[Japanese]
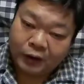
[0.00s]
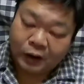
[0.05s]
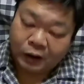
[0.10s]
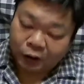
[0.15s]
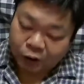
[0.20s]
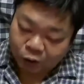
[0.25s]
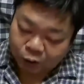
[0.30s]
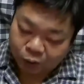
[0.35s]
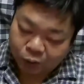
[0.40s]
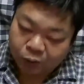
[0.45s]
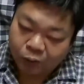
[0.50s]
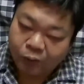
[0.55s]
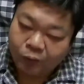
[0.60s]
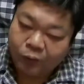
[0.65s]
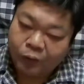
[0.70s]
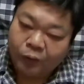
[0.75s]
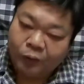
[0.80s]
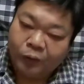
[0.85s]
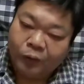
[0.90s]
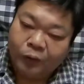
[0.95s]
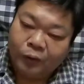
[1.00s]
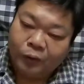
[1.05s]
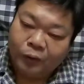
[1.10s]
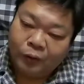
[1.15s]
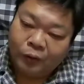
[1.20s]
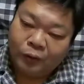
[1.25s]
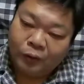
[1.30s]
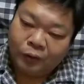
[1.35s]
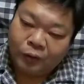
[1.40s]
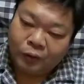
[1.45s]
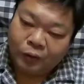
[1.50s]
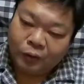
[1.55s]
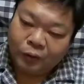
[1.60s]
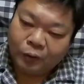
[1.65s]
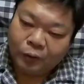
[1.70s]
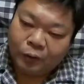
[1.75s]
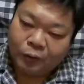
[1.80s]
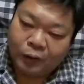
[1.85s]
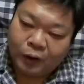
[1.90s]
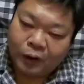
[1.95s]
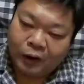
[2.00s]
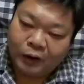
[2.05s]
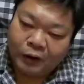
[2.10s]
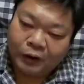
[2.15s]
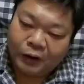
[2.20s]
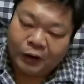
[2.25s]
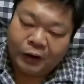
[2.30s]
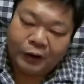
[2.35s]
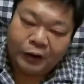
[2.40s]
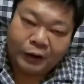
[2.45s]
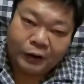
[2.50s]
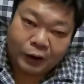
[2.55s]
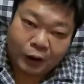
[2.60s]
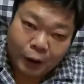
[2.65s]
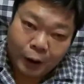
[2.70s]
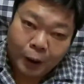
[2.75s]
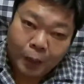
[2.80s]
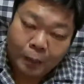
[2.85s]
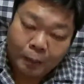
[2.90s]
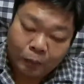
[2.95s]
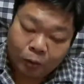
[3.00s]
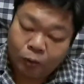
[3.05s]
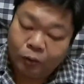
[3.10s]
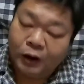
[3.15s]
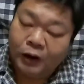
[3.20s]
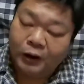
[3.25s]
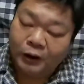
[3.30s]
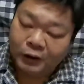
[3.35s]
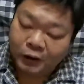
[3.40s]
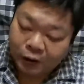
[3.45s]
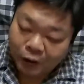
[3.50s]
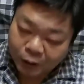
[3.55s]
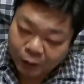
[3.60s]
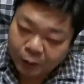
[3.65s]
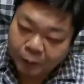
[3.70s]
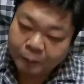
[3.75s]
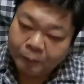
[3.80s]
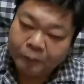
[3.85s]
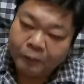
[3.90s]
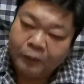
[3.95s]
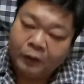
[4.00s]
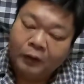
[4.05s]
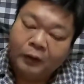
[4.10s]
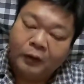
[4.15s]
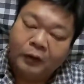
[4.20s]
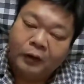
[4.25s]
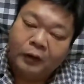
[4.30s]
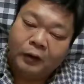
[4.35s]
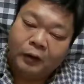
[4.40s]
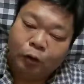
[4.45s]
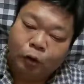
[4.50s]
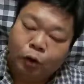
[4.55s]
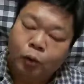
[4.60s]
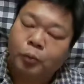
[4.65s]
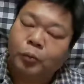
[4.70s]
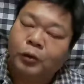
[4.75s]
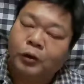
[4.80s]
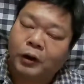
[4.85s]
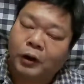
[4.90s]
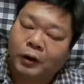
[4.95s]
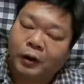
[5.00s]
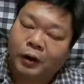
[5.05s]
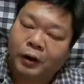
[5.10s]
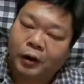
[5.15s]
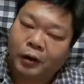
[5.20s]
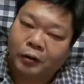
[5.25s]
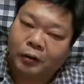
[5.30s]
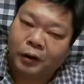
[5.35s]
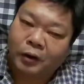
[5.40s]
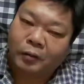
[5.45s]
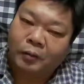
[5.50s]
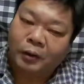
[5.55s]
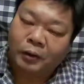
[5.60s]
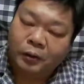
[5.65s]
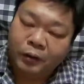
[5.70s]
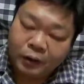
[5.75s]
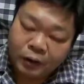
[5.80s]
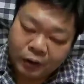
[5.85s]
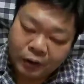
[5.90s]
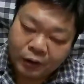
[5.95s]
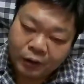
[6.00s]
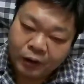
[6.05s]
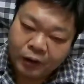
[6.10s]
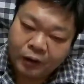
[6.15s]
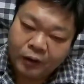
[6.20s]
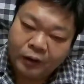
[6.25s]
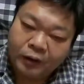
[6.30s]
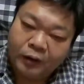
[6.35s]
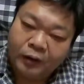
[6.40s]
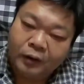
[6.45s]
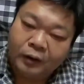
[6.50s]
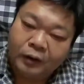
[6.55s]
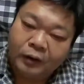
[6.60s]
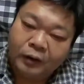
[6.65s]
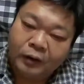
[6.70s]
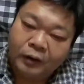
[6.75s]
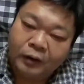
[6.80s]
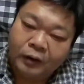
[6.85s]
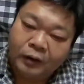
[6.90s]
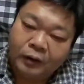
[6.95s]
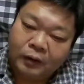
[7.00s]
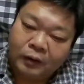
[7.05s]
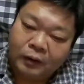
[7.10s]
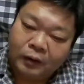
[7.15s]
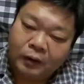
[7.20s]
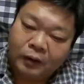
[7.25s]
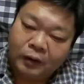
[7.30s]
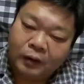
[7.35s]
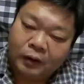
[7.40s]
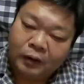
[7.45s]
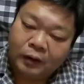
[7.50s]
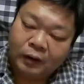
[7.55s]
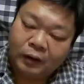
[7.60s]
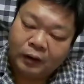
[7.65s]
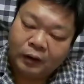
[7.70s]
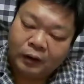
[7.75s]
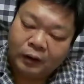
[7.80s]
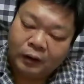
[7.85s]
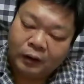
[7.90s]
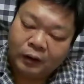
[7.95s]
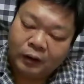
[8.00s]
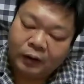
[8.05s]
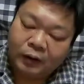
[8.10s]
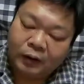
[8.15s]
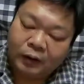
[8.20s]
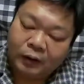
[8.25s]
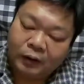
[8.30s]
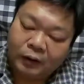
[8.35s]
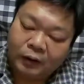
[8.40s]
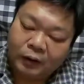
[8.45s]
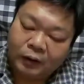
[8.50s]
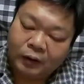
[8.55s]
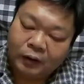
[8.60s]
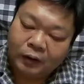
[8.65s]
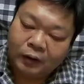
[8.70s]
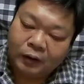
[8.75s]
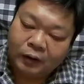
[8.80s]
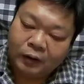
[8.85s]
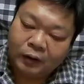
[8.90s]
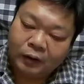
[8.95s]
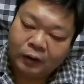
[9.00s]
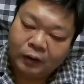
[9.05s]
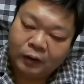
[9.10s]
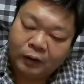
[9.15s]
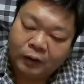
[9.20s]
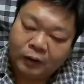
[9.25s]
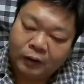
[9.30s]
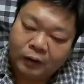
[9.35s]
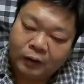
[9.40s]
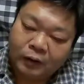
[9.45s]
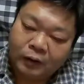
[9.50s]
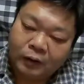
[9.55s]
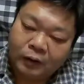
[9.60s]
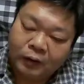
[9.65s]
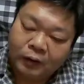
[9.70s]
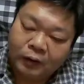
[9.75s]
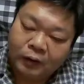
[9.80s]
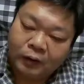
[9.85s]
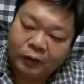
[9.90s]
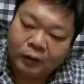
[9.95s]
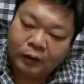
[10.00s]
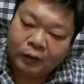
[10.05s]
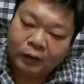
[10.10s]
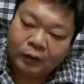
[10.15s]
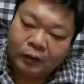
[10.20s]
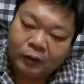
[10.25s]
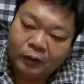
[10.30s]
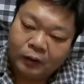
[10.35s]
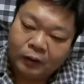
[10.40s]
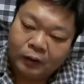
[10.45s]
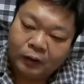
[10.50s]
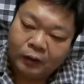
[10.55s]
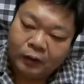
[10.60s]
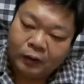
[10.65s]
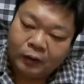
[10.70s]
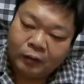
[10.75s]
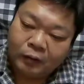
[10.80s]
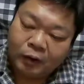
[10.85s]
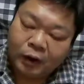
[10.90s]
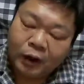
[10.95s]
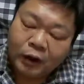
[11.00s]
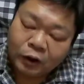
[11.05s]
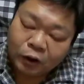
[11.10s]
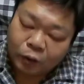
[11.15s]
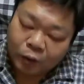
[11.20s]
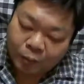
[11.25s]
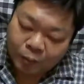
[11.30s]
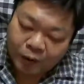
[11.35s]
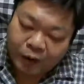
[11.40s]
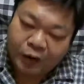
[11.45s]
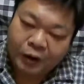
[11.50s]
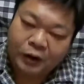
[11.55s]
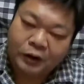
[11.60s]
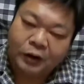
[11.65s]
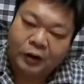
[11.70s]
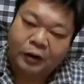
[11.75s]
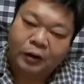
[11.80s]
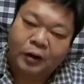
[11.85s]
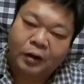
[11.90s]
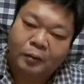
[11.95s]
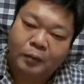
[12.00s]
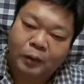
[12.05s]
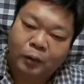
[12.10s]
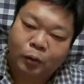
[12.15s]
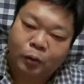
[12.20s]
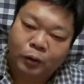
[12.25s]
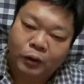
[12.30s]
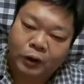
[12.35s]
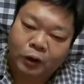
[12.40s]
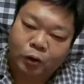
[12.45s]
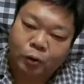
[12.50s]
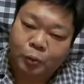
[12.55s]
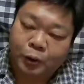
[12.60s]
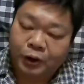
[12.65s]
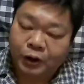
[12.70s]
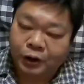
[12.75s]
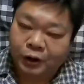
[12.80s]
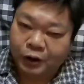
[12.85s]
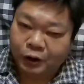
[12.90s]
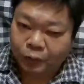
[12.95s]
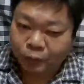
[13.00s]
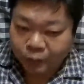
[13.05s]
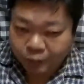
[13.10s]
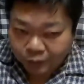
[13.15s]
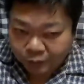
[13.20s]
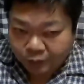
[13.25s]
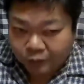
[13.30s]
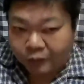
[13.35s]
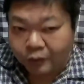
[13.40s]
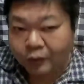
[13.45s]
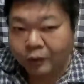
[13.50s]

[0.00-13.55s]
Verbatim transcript: 艦長その他責任者軍隊ですから処分しなきゃいけなくなりますよね。えー、艦長が命令したんであれば当然クビですよね。